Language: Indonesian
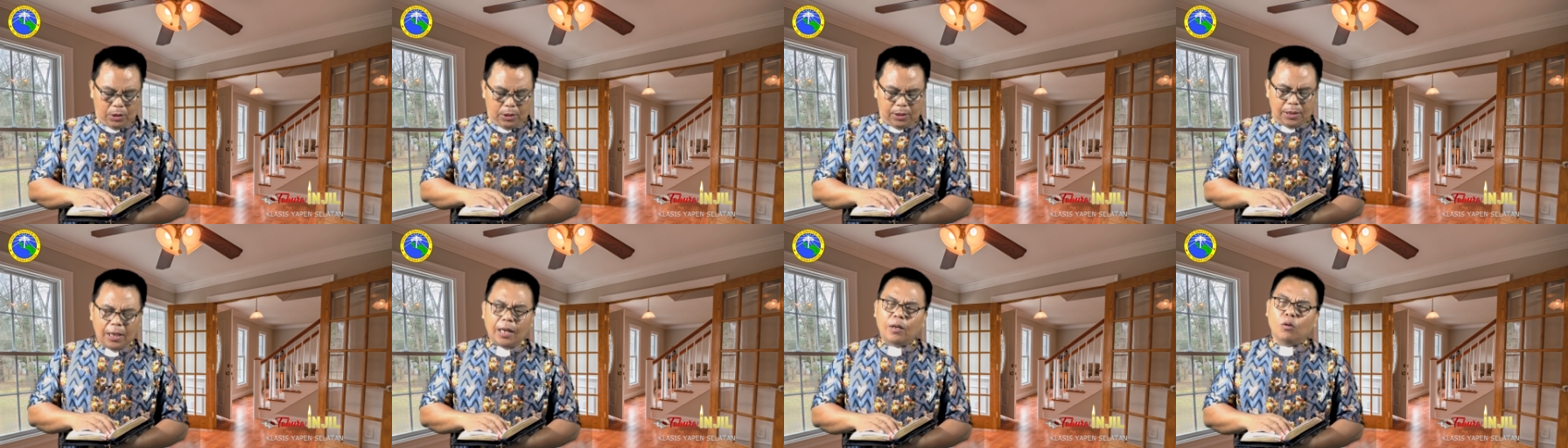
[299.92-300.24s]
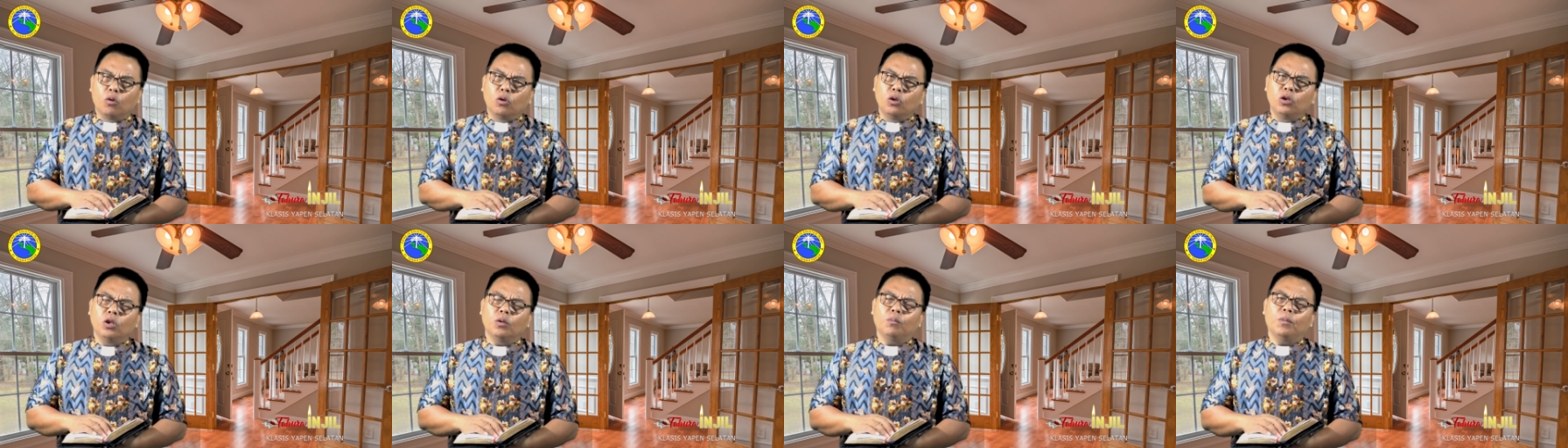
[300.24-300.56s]

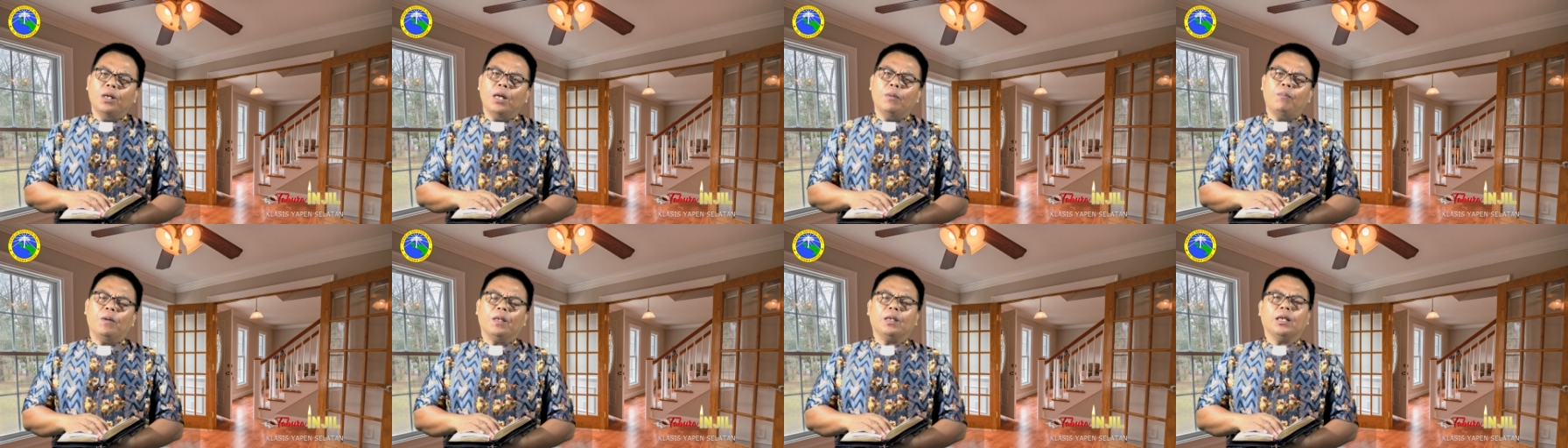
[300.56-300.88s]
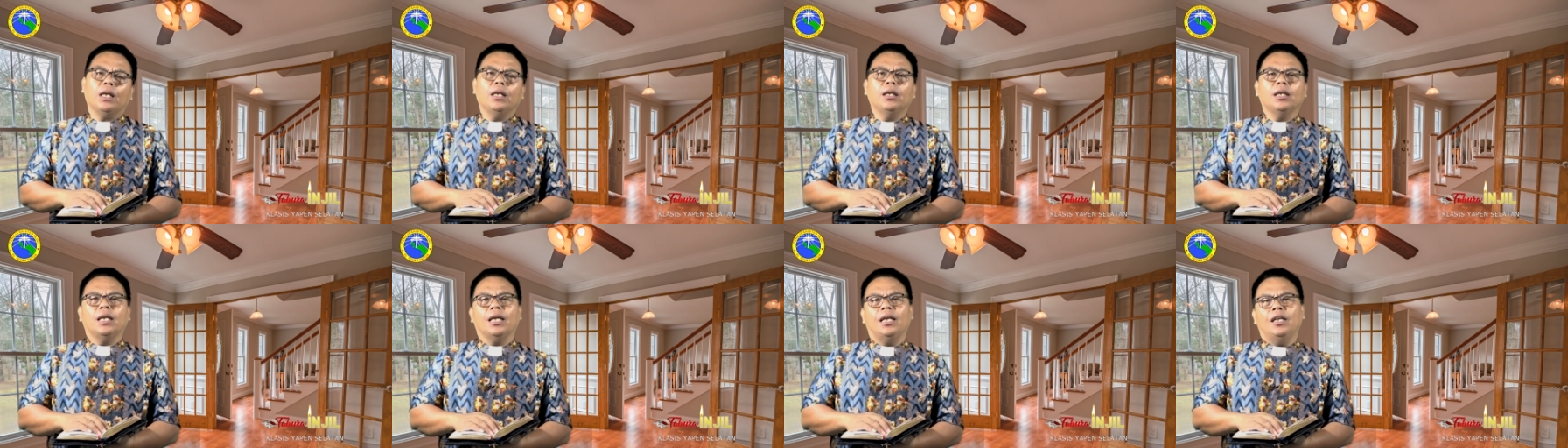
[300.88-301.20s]
Dan untuk
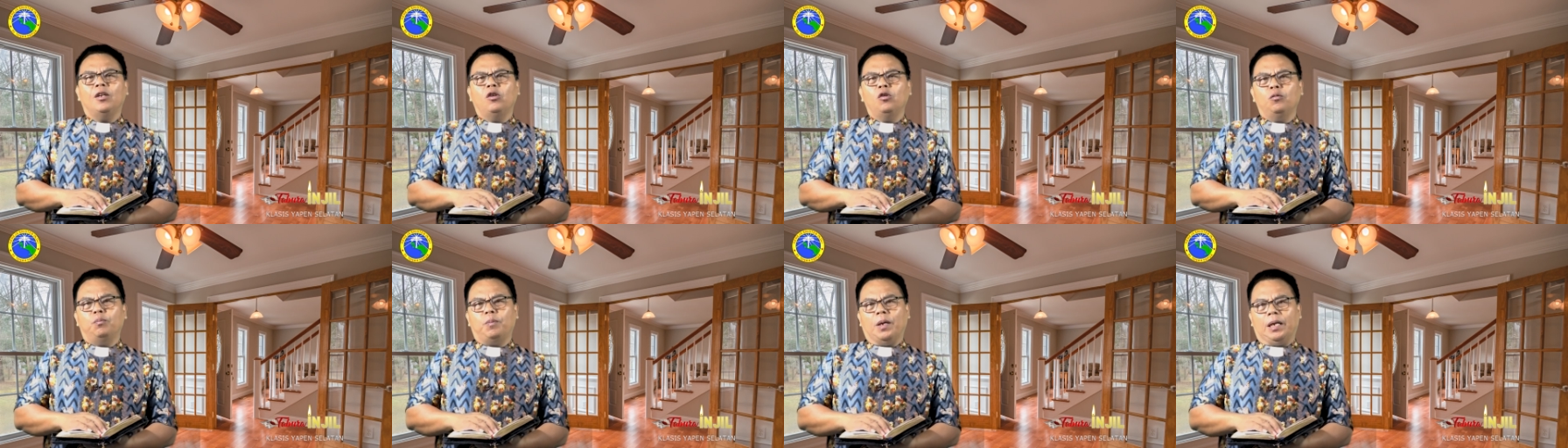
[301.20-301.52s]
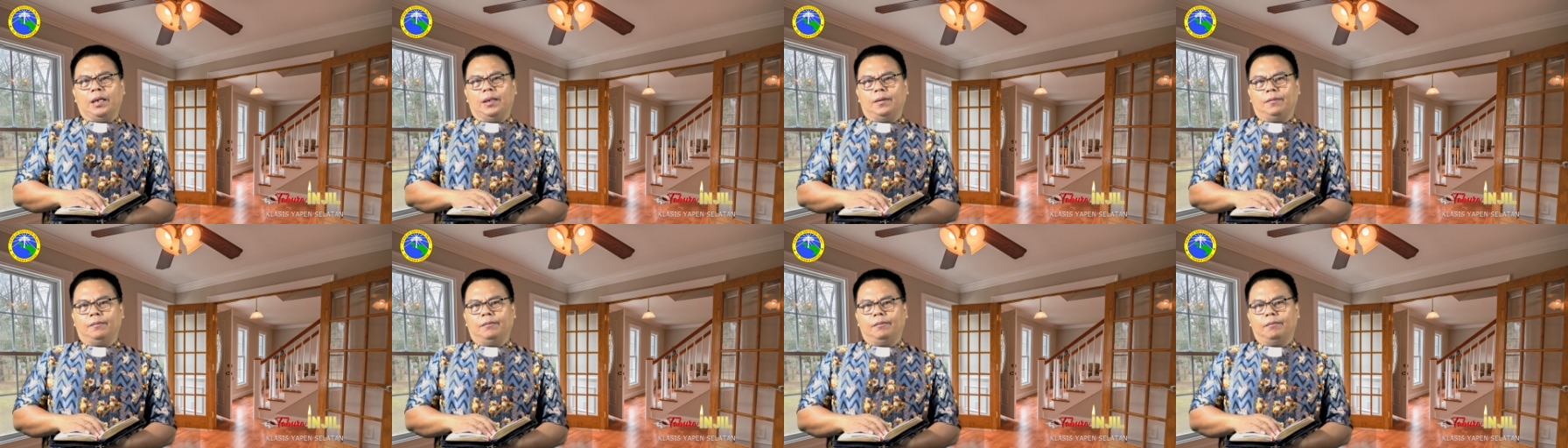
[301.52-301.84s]
mendapatkan
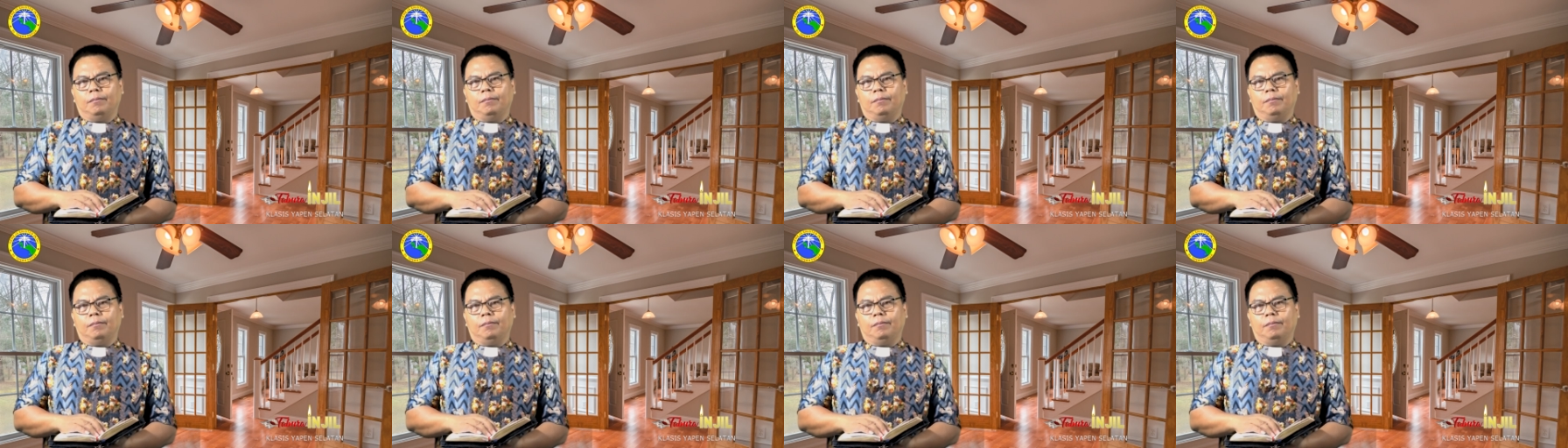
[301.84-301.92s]
kehidupan,